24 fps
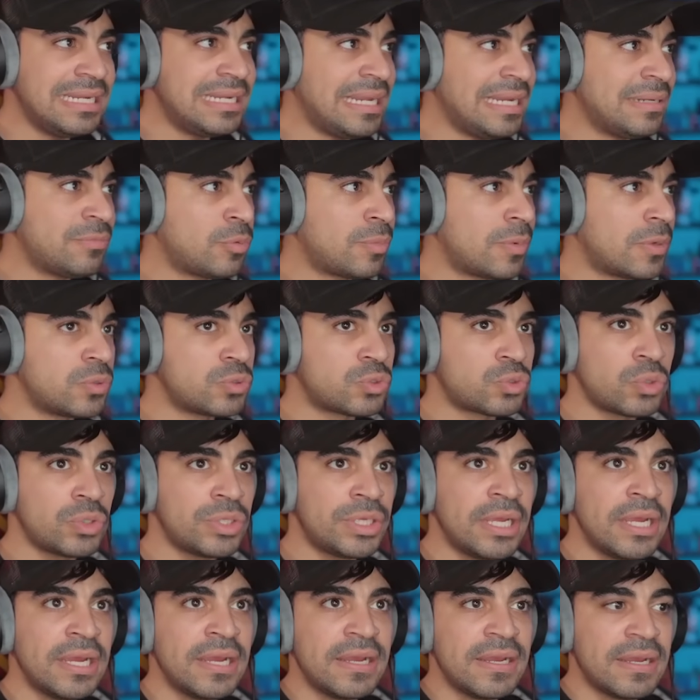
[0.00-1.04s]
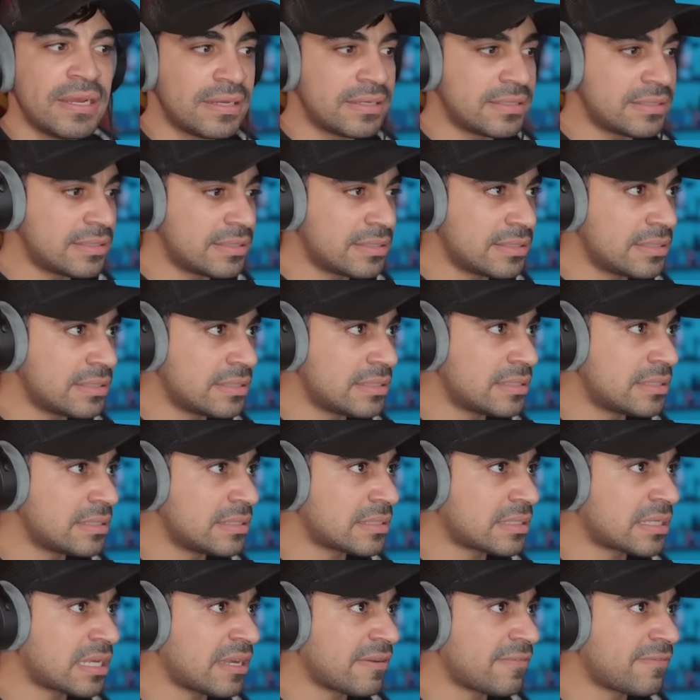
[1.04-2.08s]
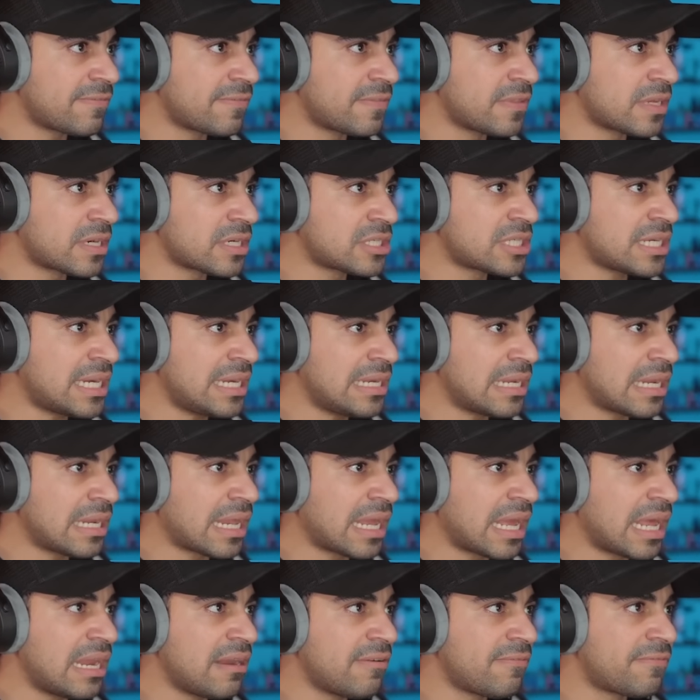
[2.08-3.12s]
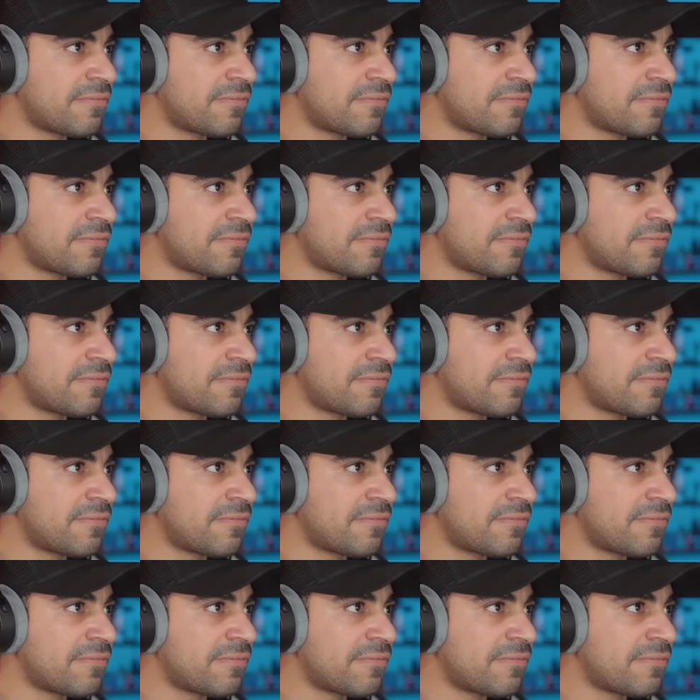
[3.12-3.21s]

يعني مو موجود أه كيف نرجع للخلف